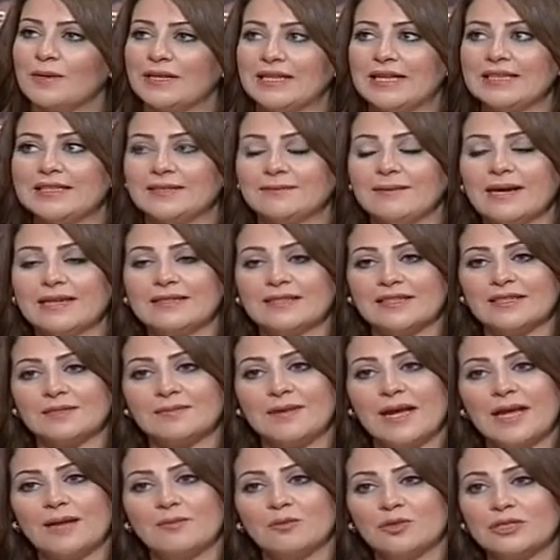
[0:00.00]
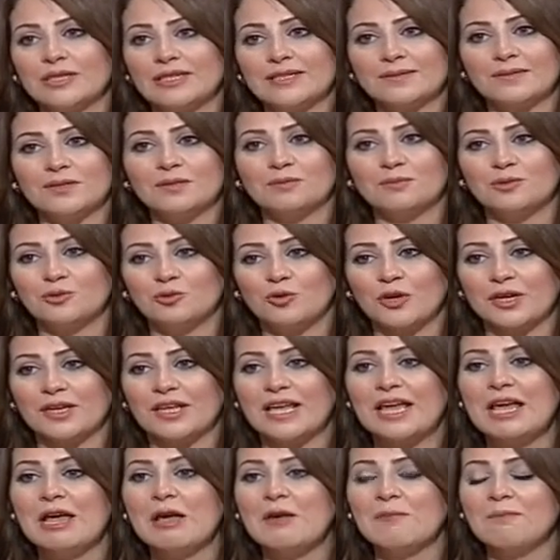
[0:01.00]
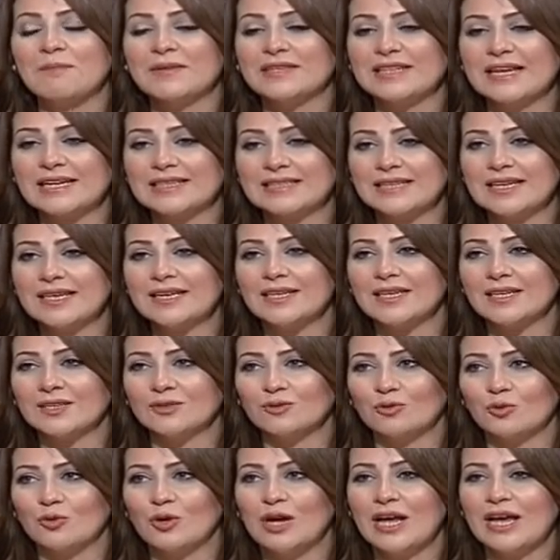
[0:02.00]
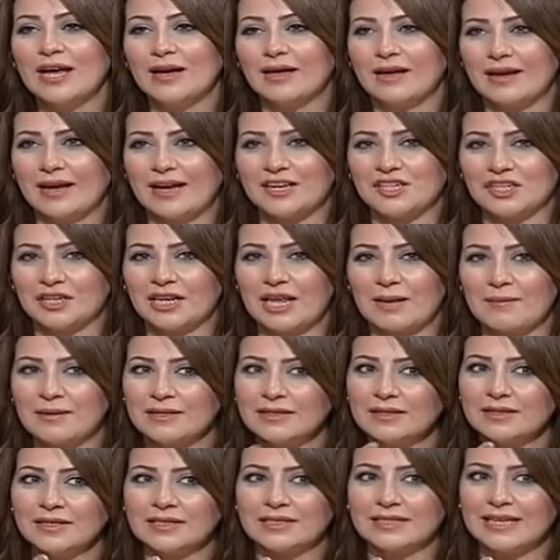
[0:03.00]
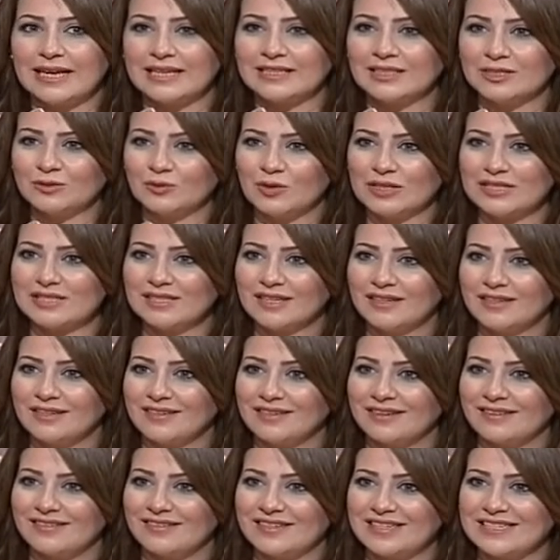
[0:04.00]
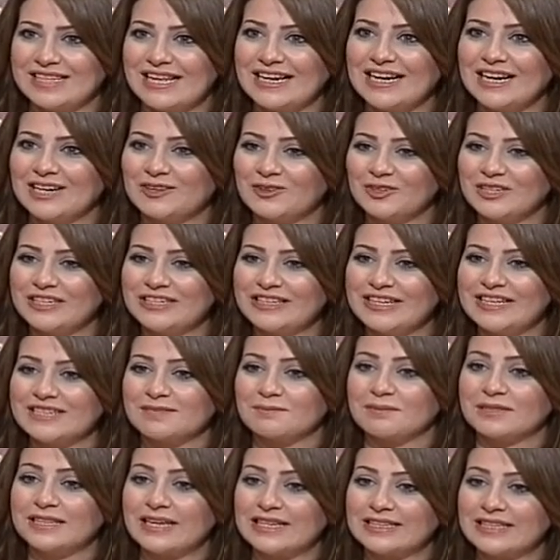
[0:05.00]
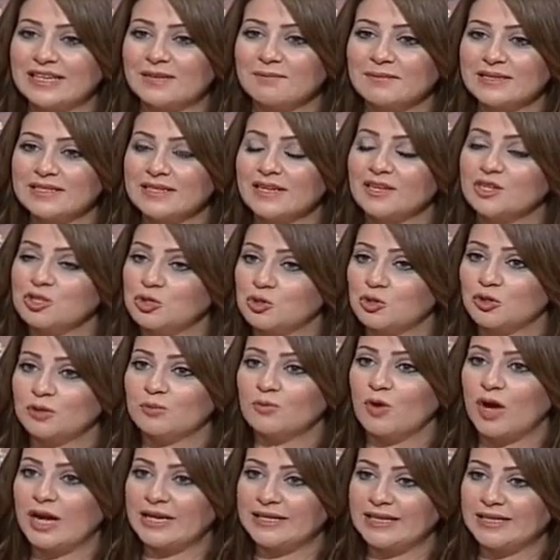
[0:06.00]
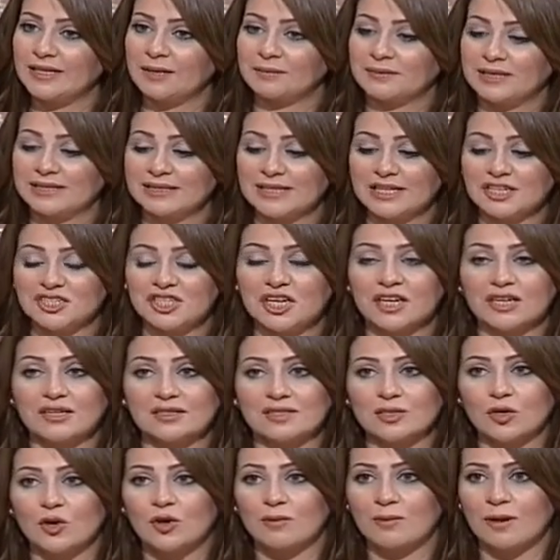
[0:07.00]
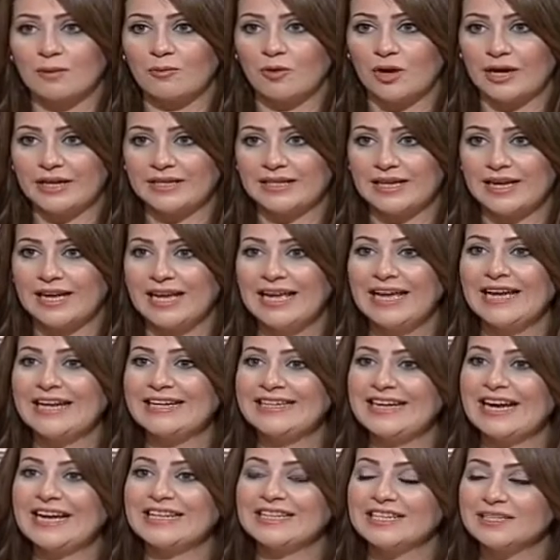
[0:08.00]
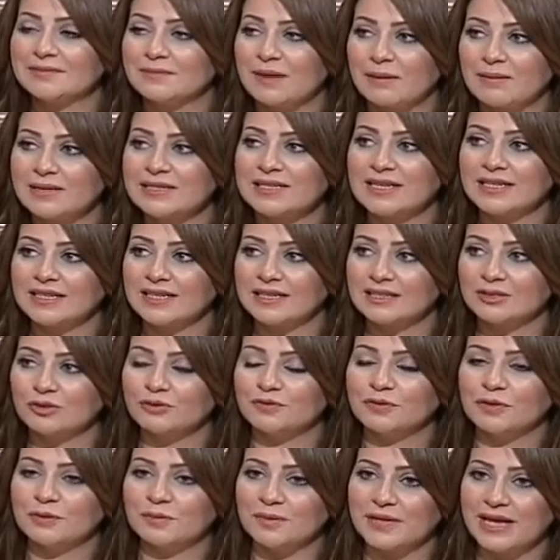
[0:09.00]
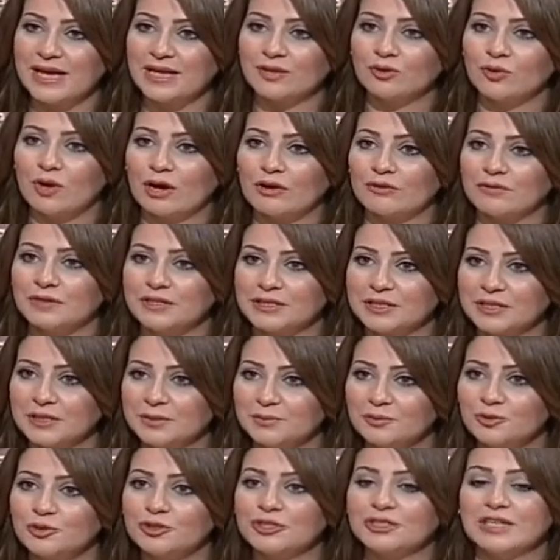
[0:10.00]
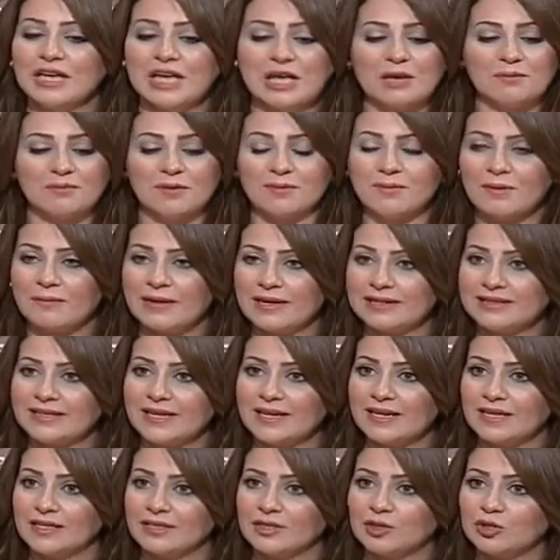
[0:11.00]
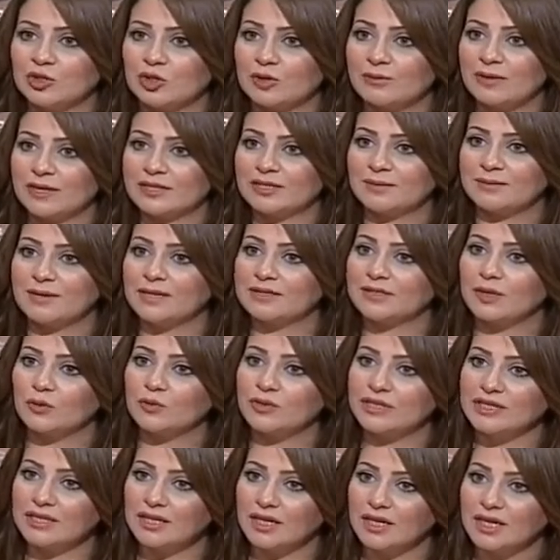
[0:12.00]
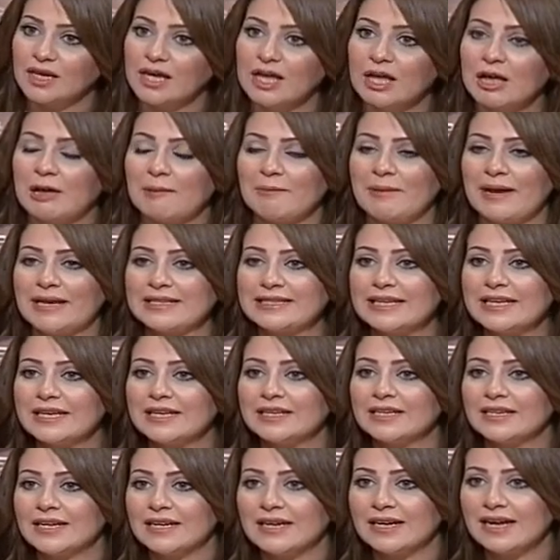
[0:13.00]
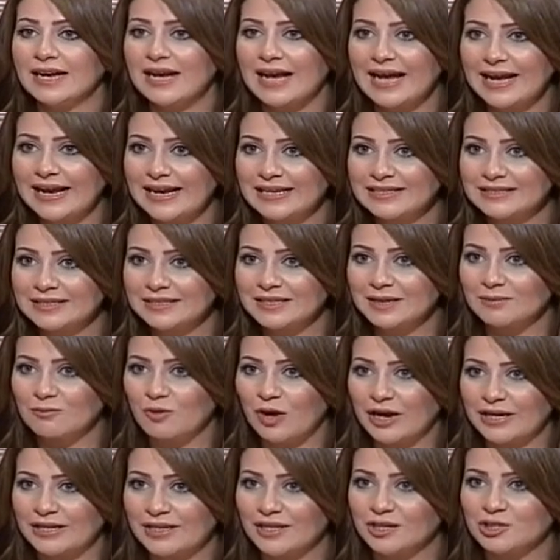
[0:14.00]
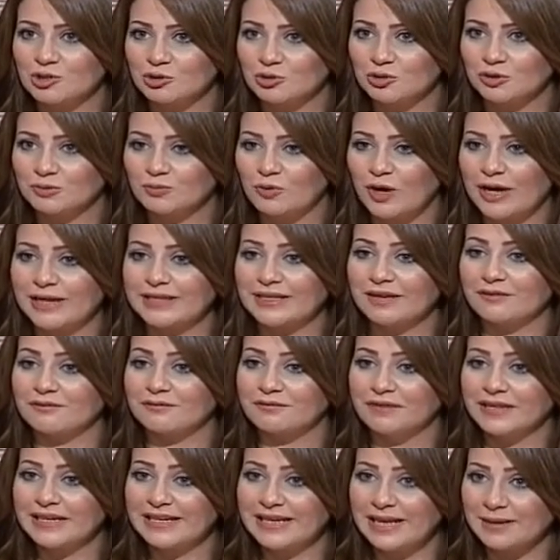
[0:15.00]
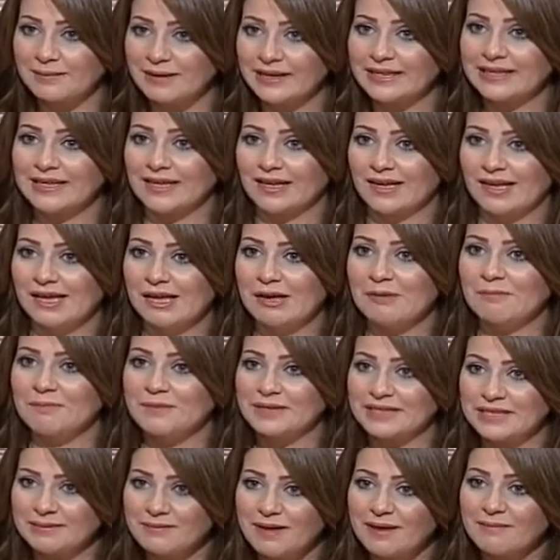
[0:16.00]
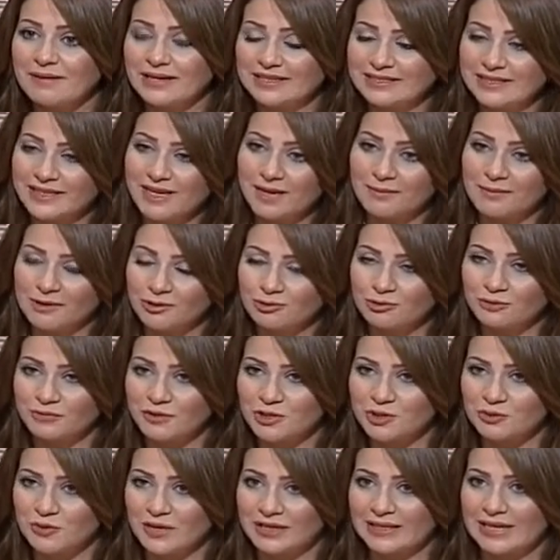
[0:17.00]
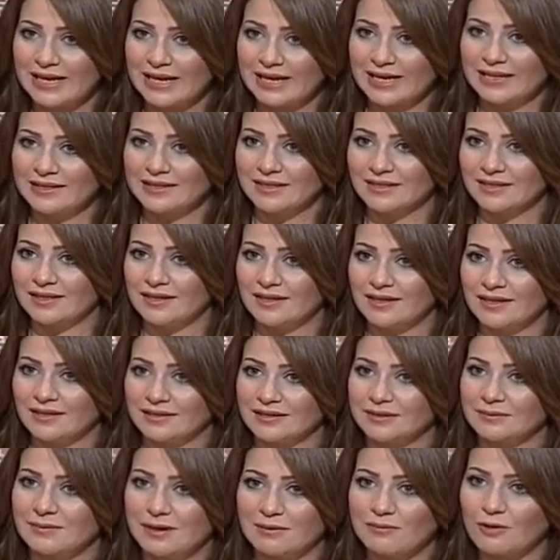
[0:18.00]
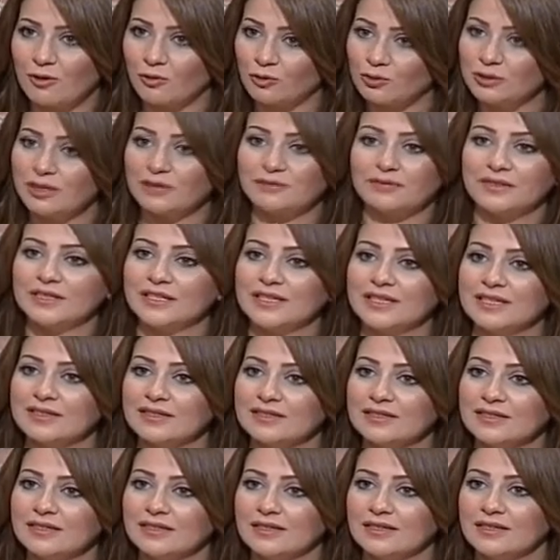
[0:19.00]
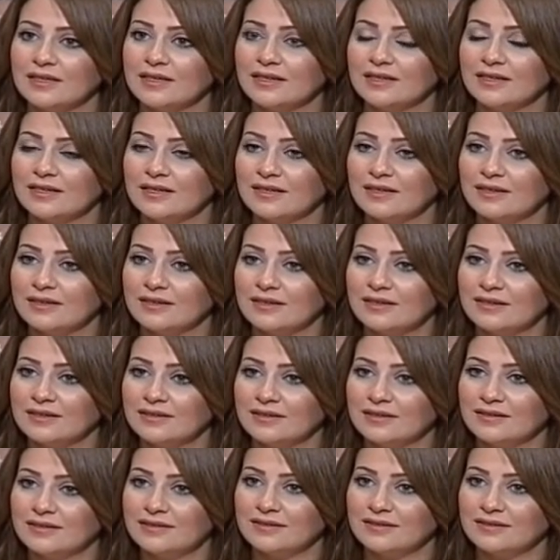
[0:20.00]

وبداتي بقى تسمعي المدربين بتوعك بتحتاج انه عشان كمان يعني نوصل الرساله لكل الناس بتحتاج مثلا شروط معينه بتحتاج شكل صوابع معينه يعني نسمع مثلا انه في البيانو او في الكيبورد بيبقى محتاج ان الصوابع تبقى طويله محتاج حاجات كده معينه شروط معينه في الكمانجه بتبقى محتاجه برده في شويه حاجات كده تبقى موجوده فيكي انت بصي وانا